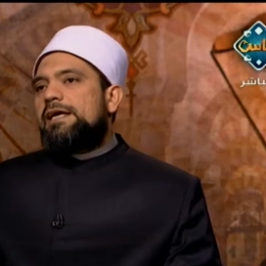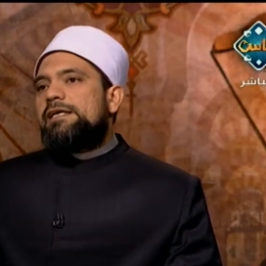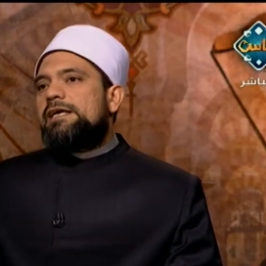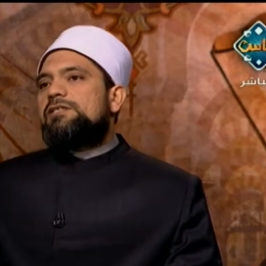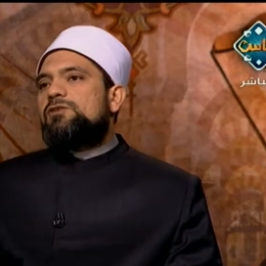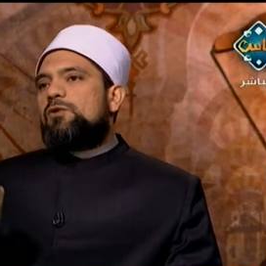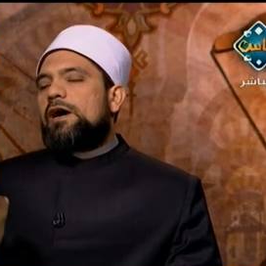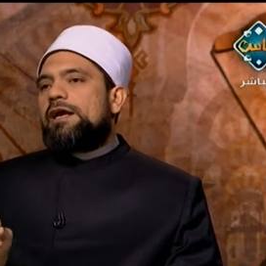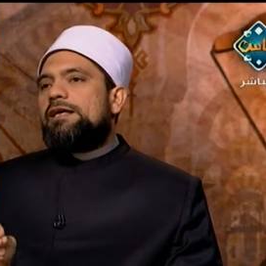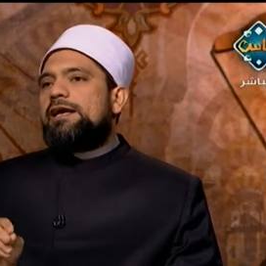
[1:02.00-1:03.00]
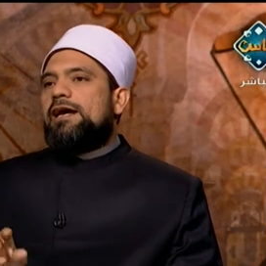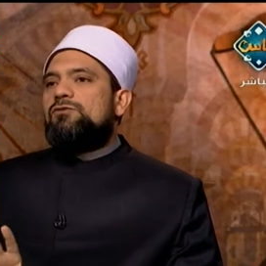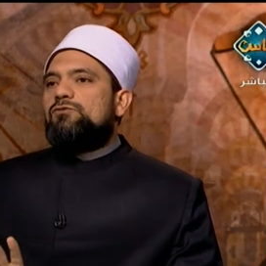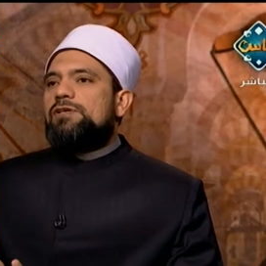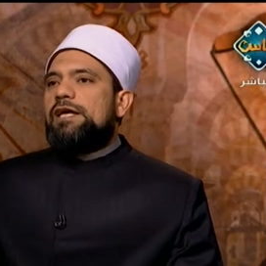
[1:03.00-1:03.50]
يجب عليك أن
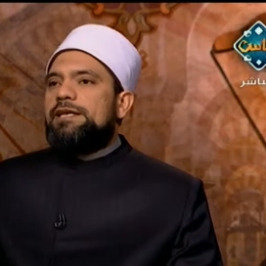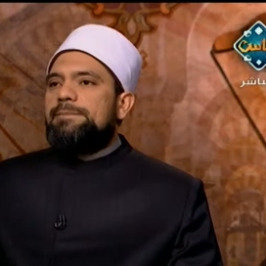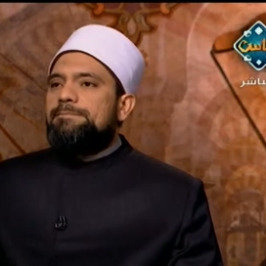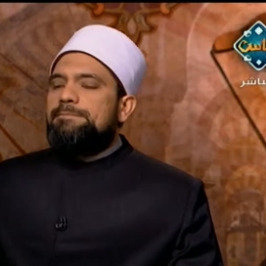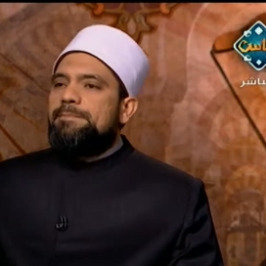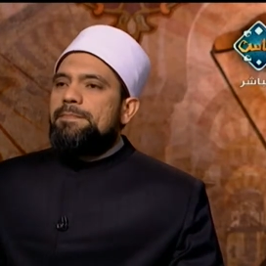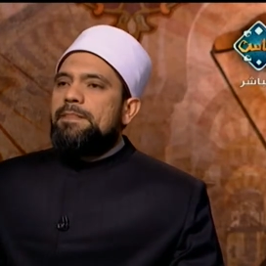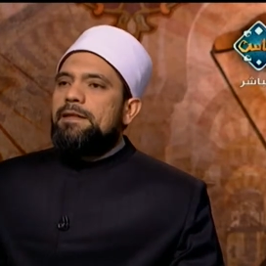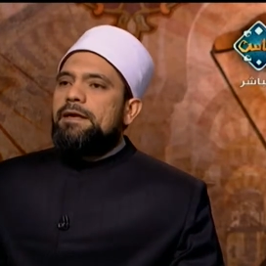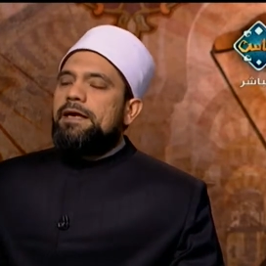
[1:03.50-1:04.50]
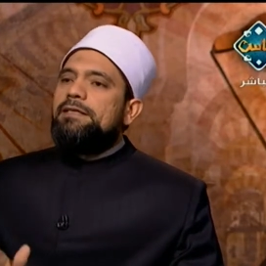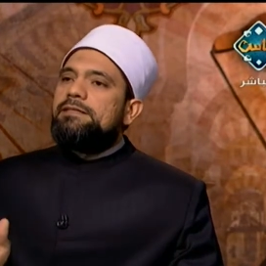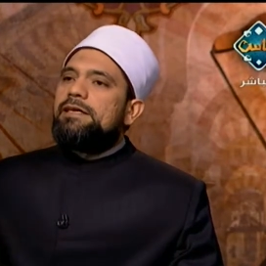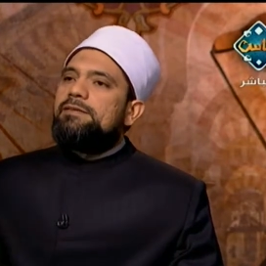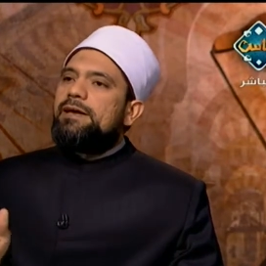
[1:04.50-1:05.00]
تسلم
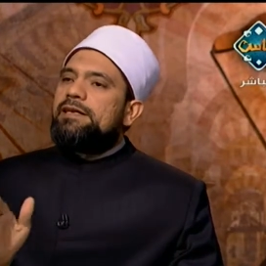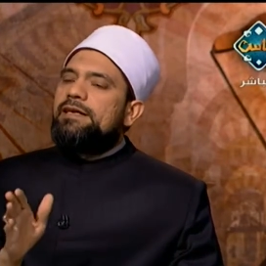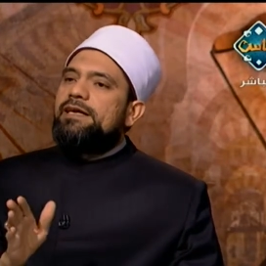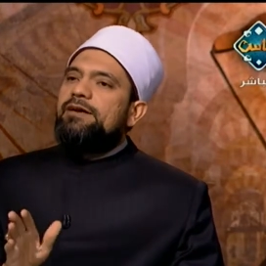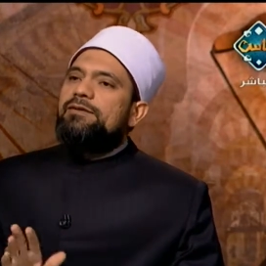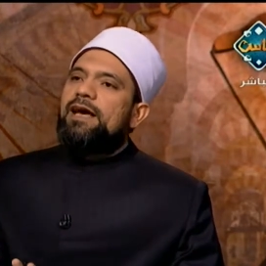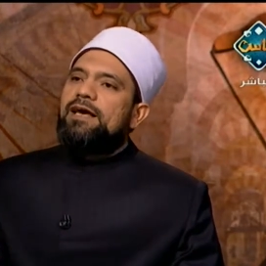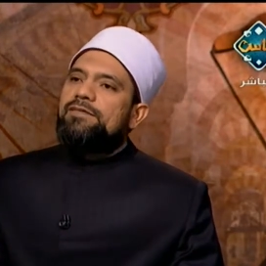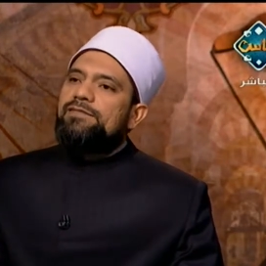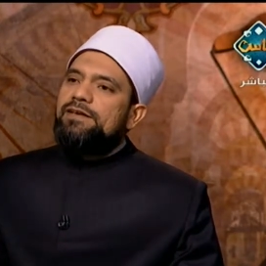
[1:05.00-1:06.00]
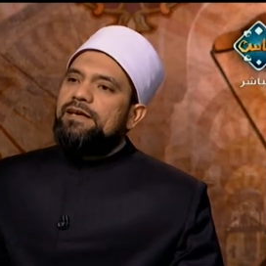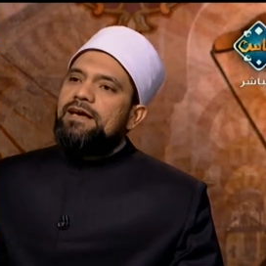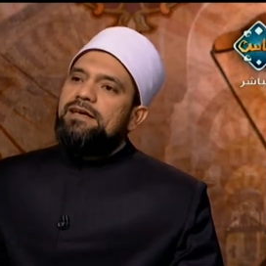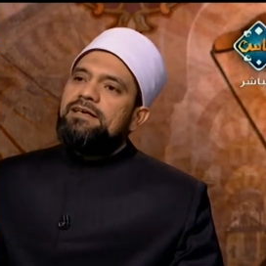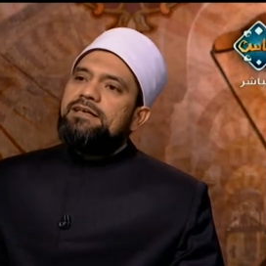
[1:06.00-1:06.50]
عند المالكية والحنفية
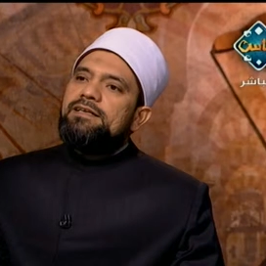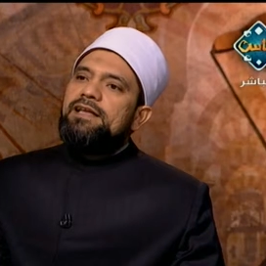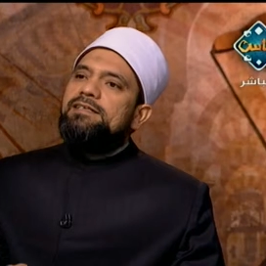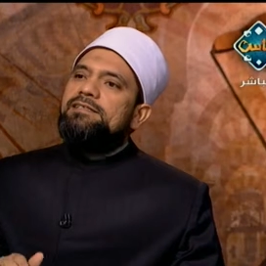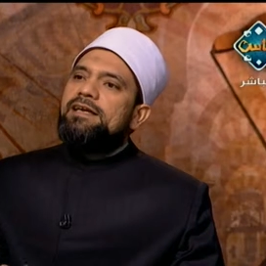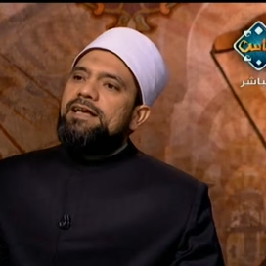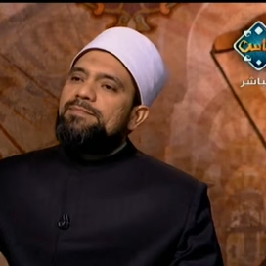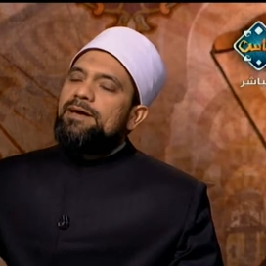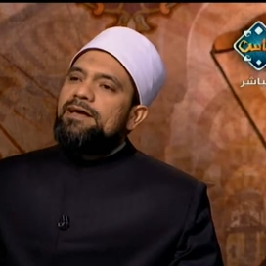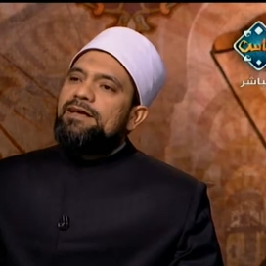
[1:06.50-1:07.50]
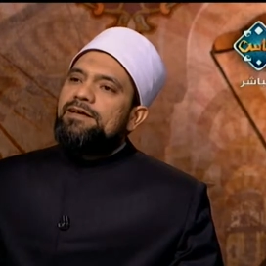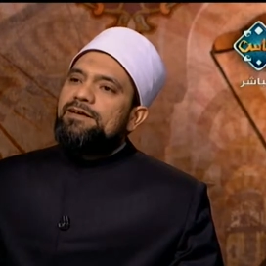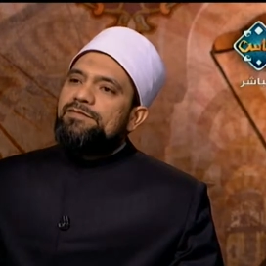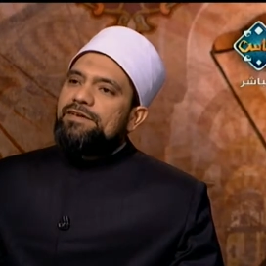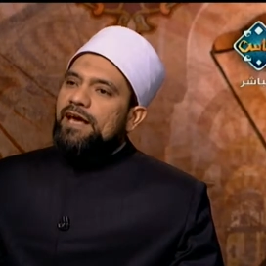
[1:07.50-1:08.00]
لا سلام
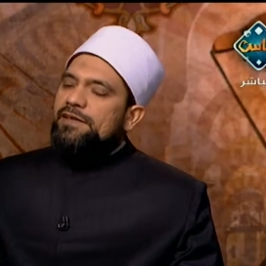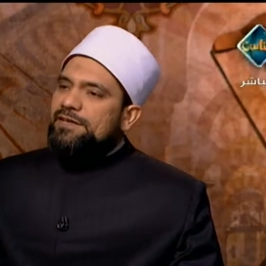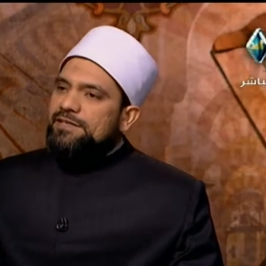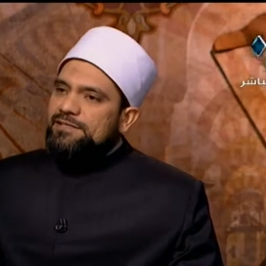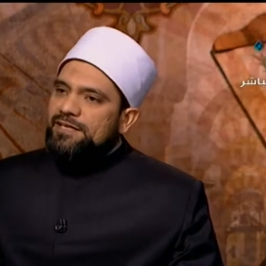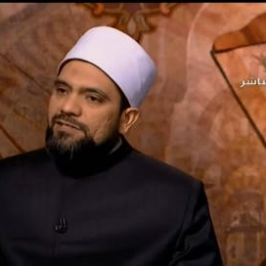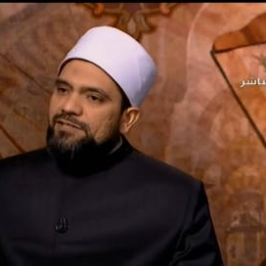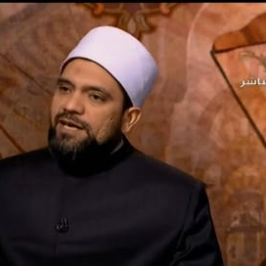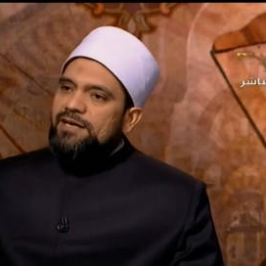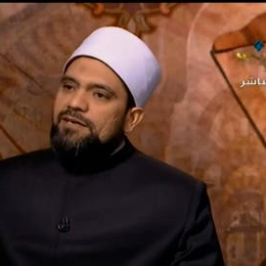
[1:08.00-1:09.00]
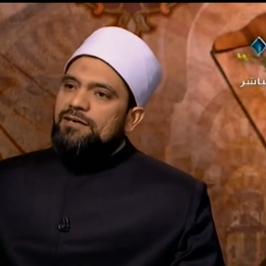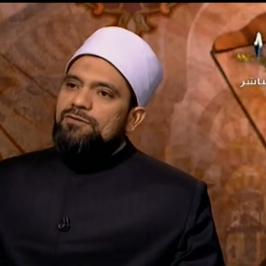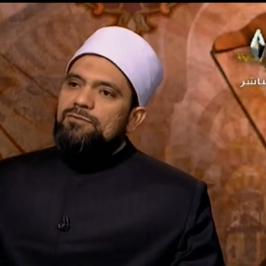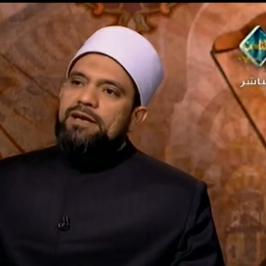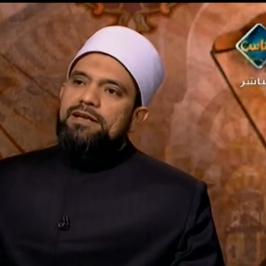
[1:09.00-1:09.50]
في هذه السجدة
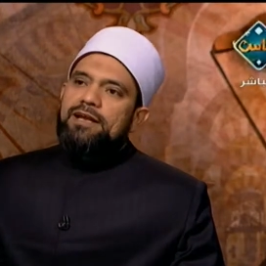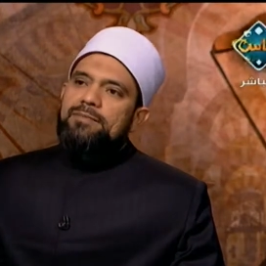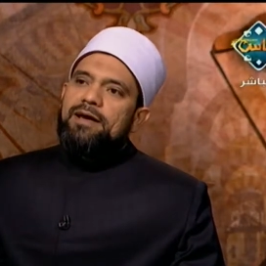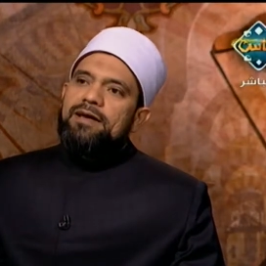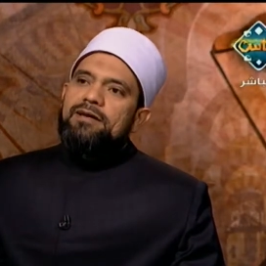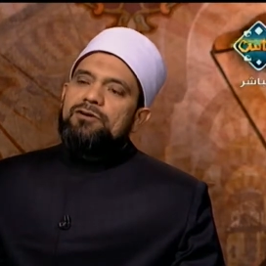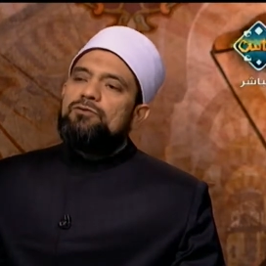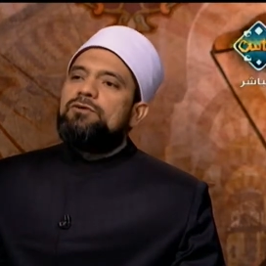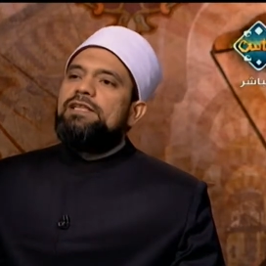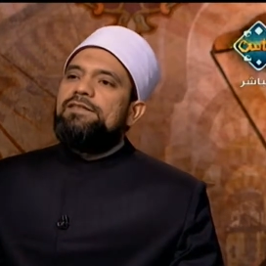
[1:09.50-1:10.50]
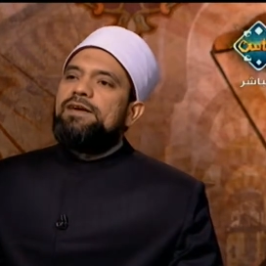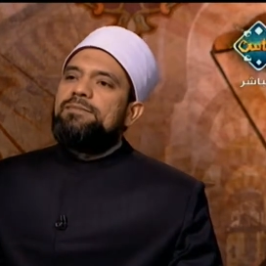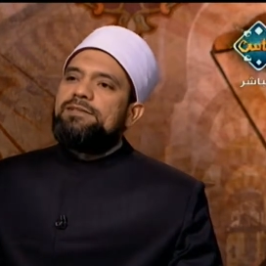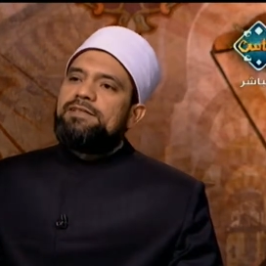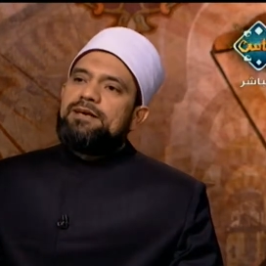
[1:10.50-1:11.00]
وإنما يكتفى
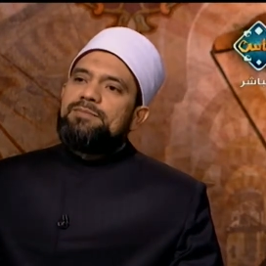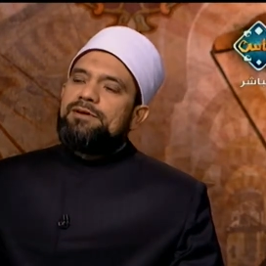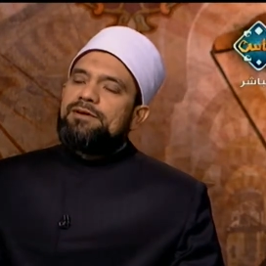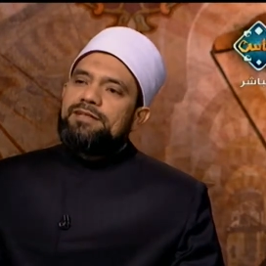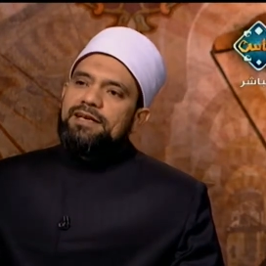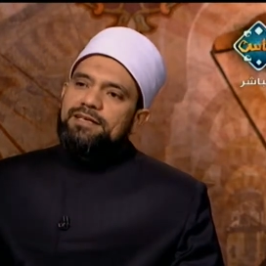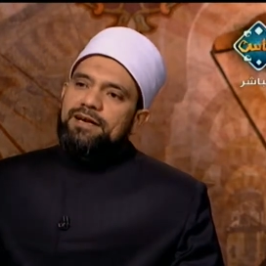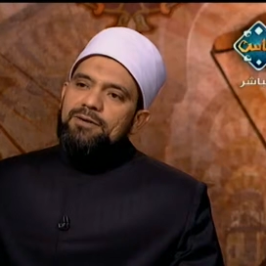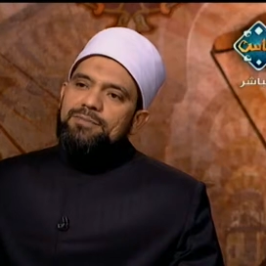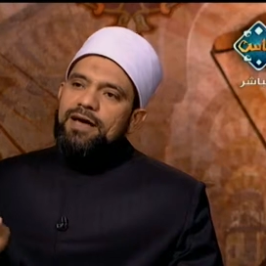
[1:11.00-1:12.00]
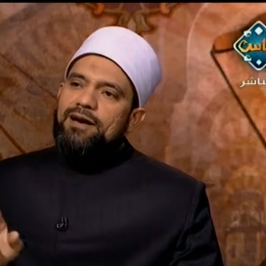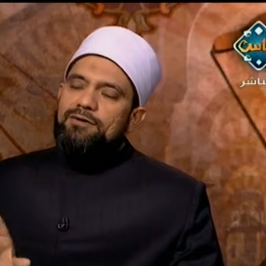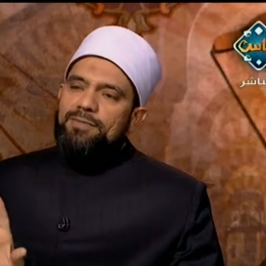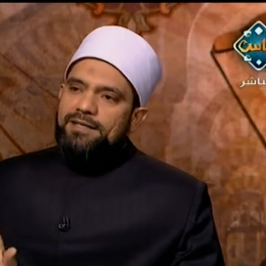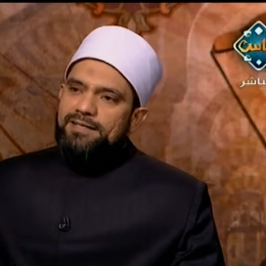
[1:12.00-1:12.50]
بالتكبيرتين قبلها
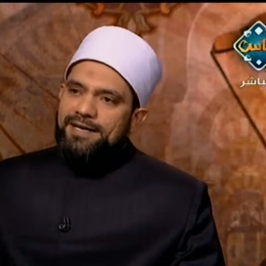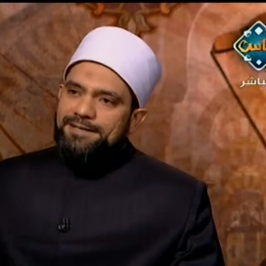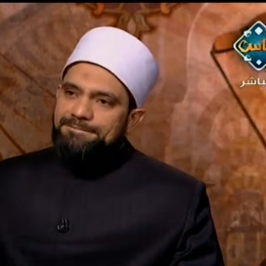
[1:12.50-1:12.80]
وبعدها